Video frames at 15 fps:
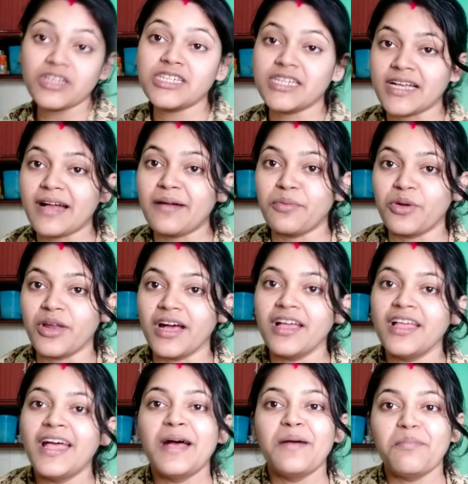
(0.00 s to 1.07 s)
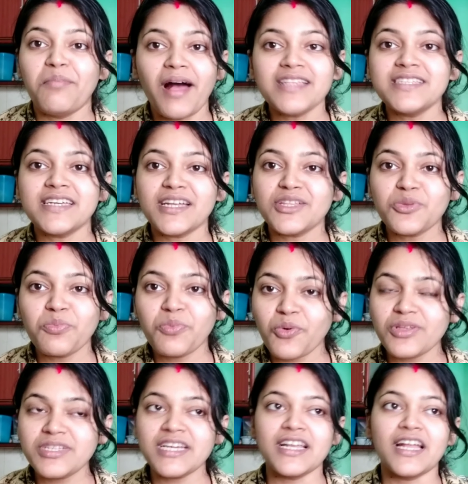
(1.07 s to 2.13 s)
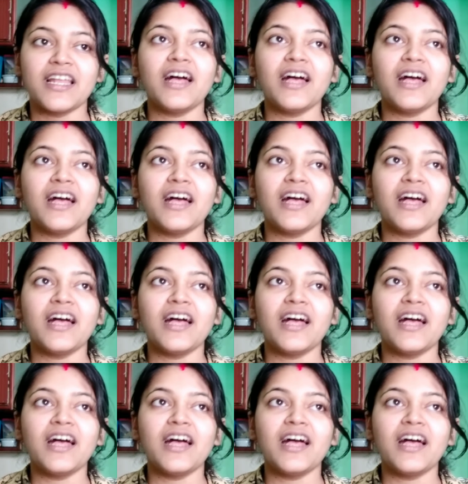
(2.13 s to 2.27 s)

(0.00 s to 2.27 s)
না সেটা খাবো না বাচ্চারা তো বোঝে না